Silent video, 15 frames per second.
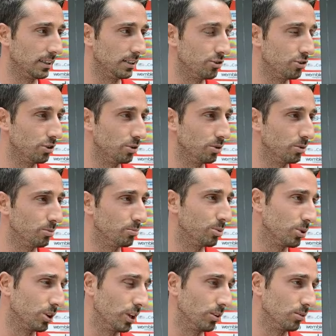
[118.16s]
incidono un
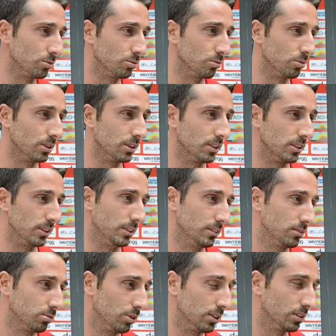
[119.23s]
pochino
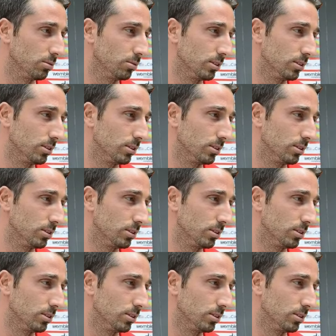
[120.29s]
sull'andatura